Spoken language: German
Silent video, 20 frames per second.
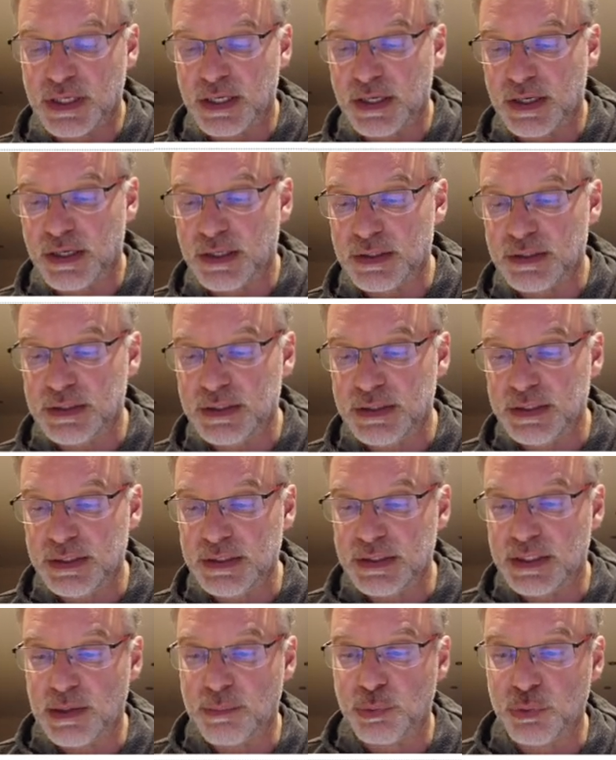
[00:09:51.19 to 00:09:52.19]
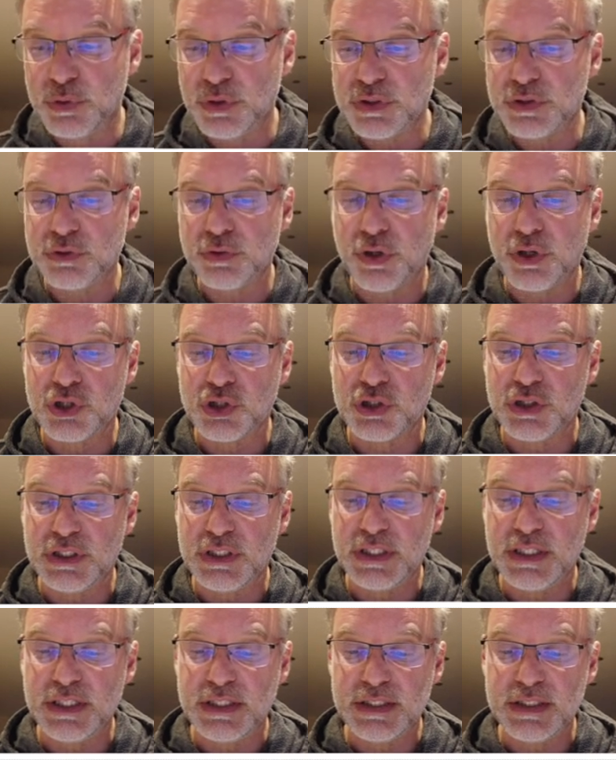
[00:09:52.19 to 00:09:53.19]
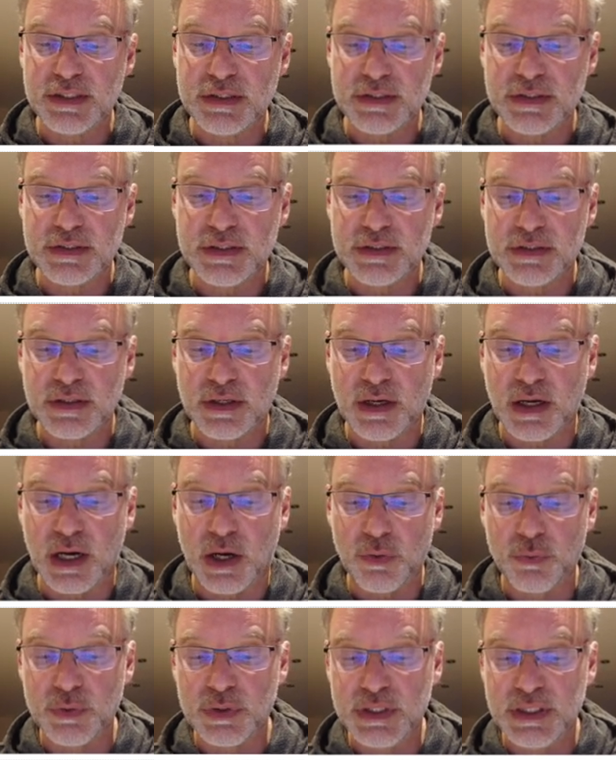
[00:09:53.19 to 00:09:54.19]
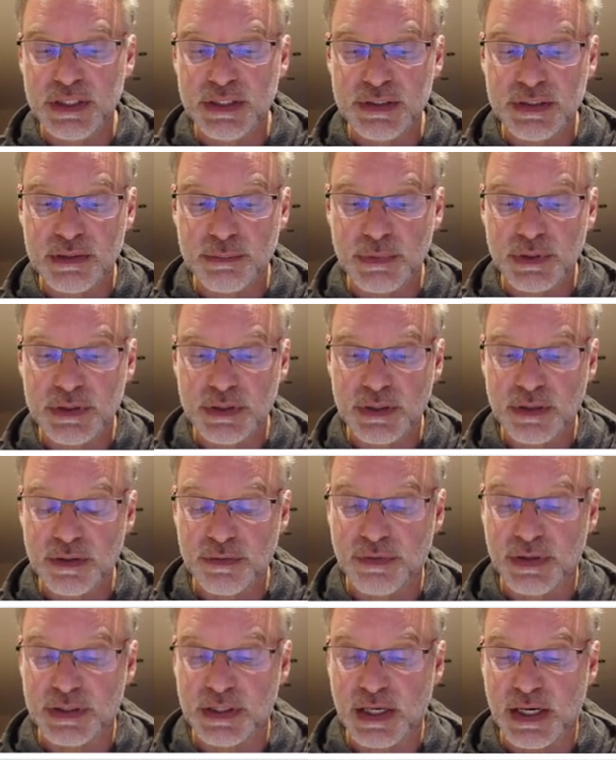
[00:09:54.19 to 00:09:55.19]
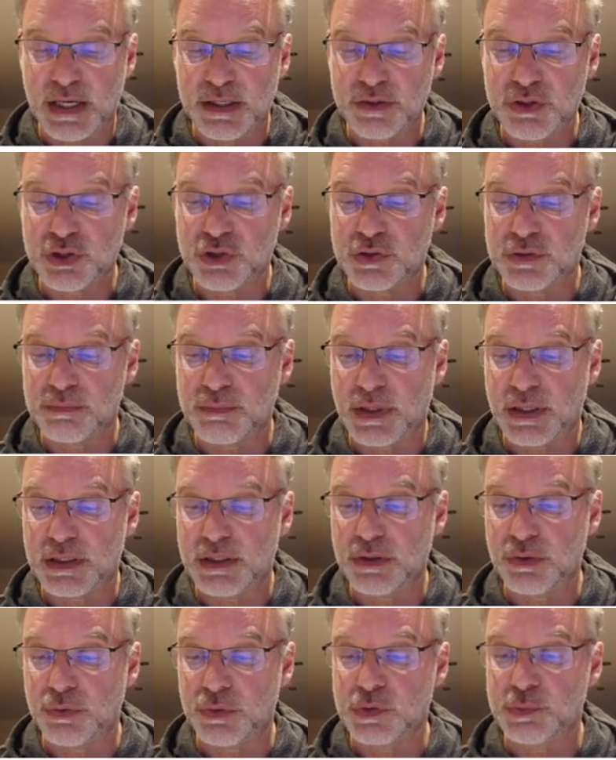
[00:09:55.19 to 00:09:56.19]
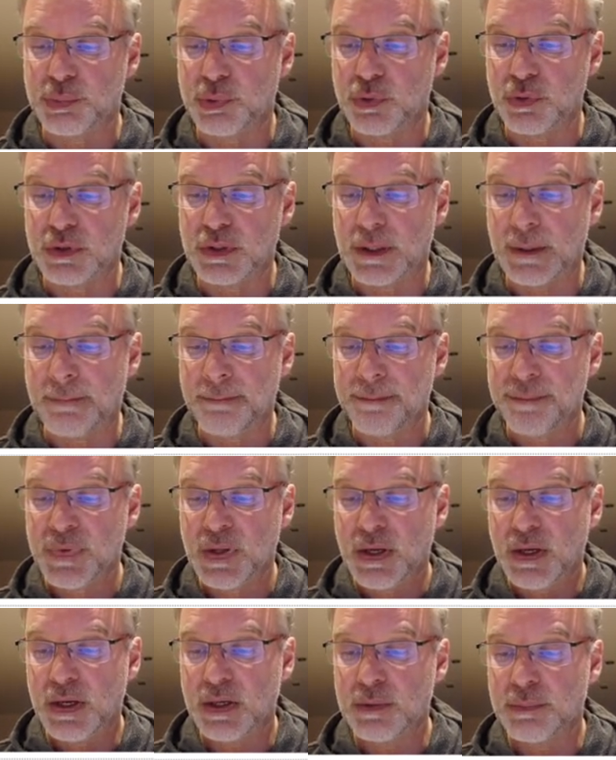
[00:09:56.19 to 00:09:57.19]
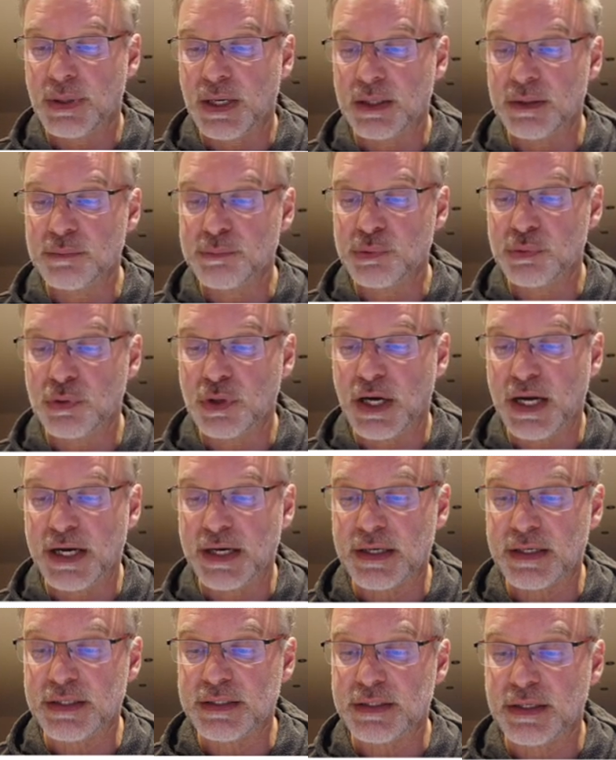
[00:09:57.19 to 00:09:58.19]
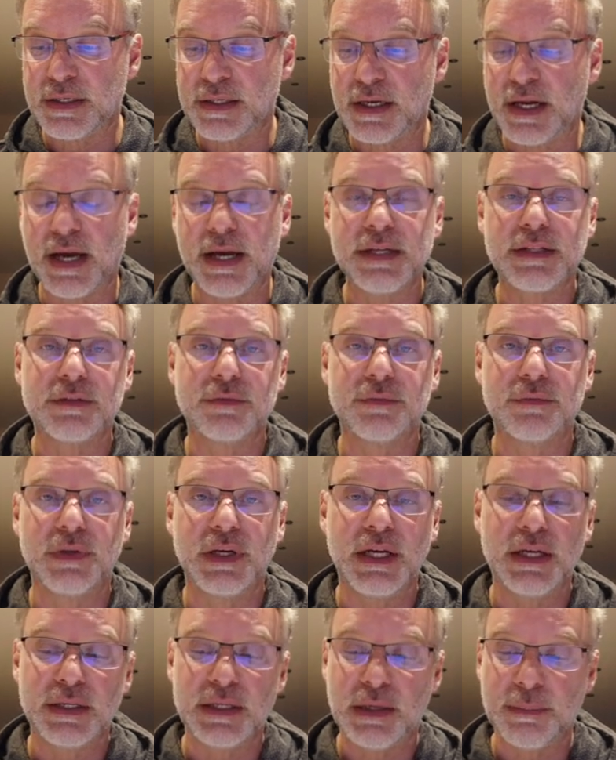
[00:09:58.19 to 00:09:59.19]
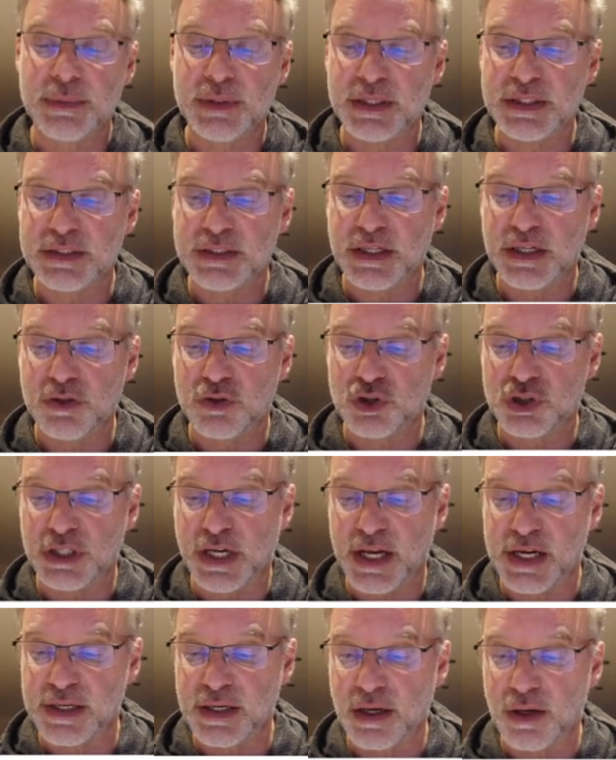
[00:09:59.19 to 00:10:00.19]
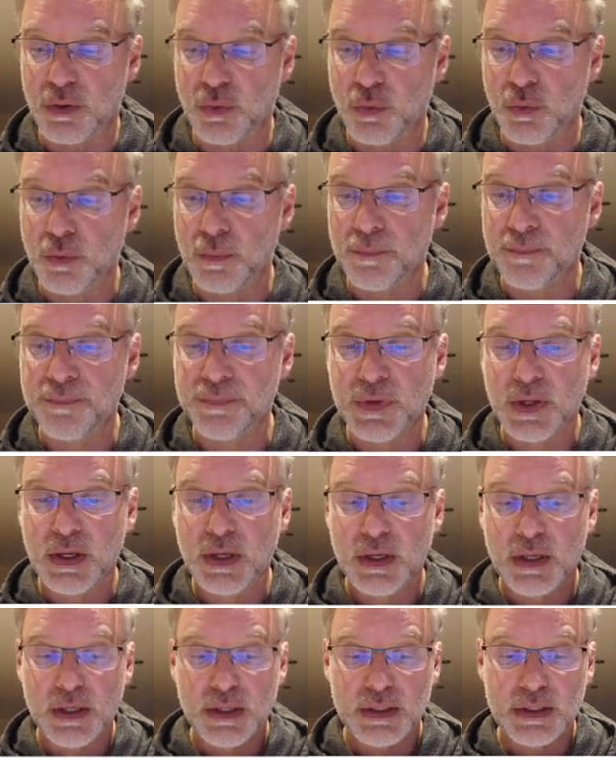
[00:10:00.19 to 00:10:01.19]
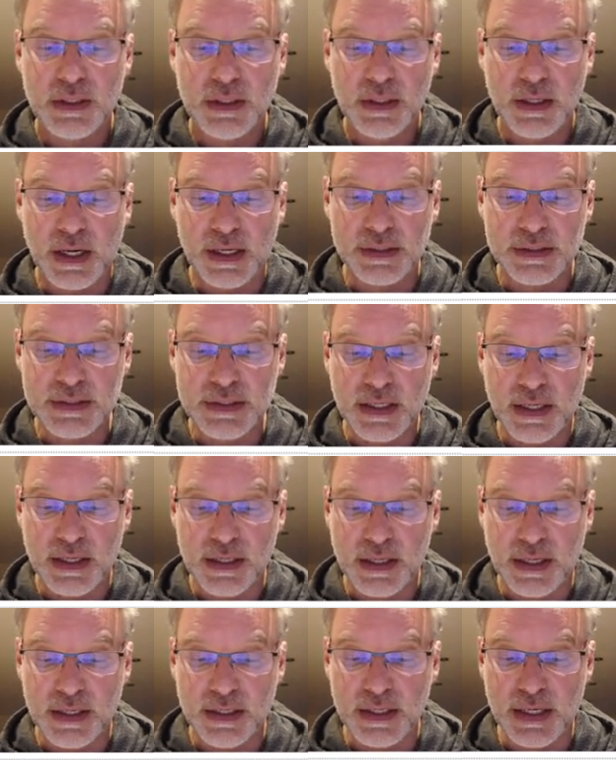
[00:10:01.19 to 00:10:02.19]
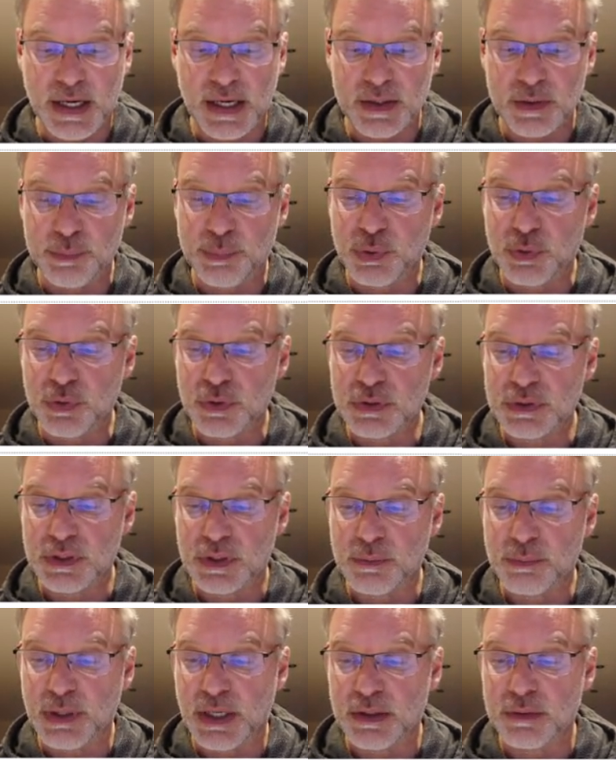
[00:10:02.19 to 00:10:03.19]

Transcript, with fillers: der, der bundesdeutschen Linie, das ist diese graue Linie mit den quadratischen Markierungspunkten in Brandenburg eigentlich den gleichen Weg, nämlich es geht steil nach oben. Die Anzahl an Ladepunkten in